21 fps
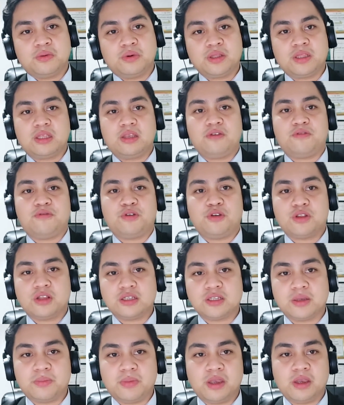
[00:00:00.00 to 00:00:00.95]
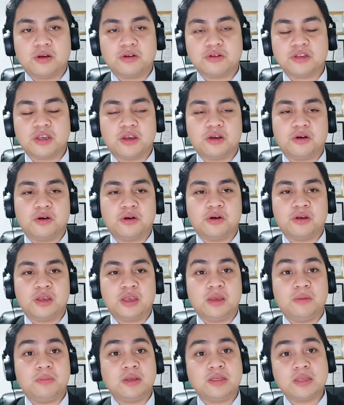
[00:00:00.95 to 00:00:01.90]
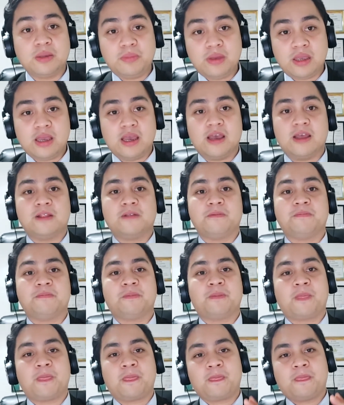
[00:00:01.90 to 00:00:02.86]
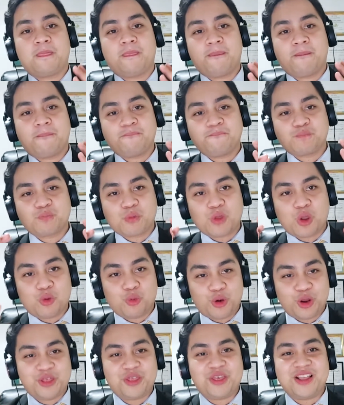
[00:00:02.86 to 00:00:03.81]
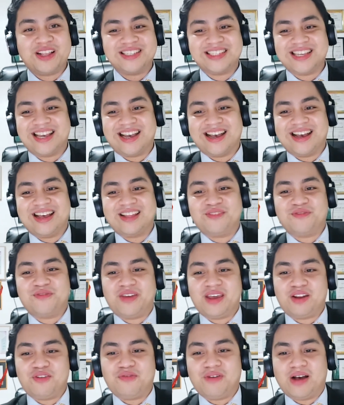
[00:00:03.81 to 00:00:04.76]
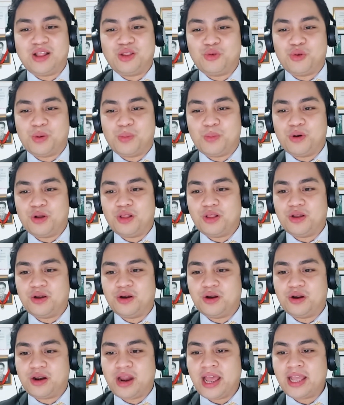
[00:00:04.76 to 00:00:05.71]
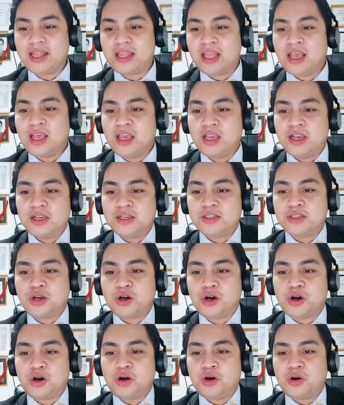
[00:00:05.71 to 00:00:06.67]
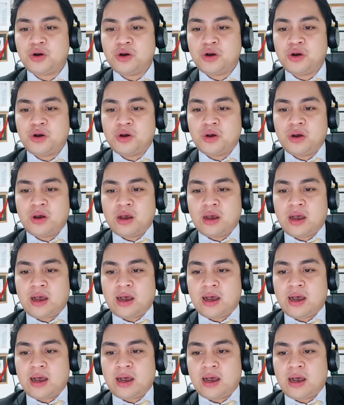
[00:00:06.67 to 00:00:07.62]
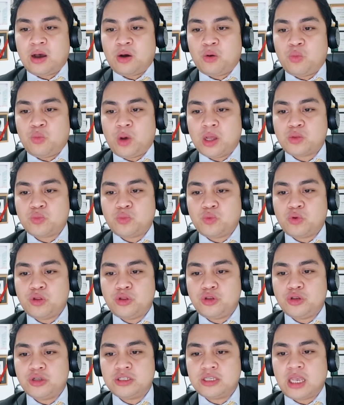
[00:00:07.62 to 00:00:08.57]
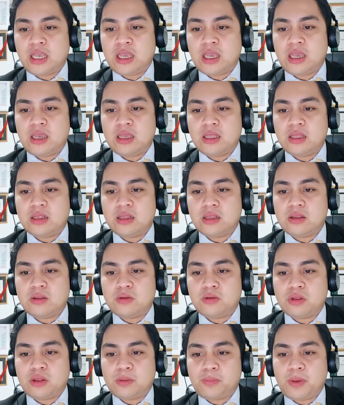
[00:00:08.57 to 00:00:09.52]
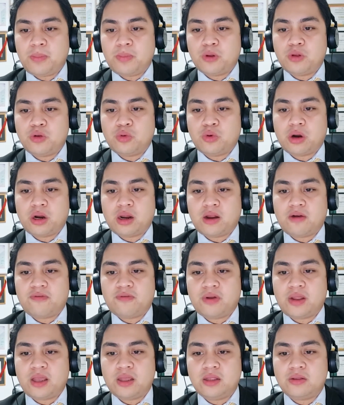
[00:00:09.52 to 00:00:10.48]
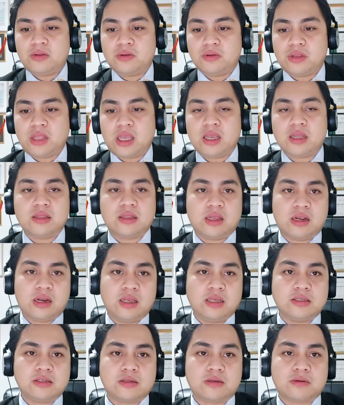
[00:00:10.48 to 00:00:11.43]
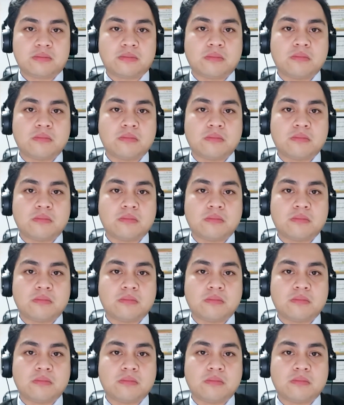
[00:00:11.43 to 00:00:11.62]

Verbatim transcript: What if yun ang sabihin ko sa iyo? Ibig sabihin, worth it siya at very valuable. Alright? So, uh, what would you say to the people who are afraid to take the risk?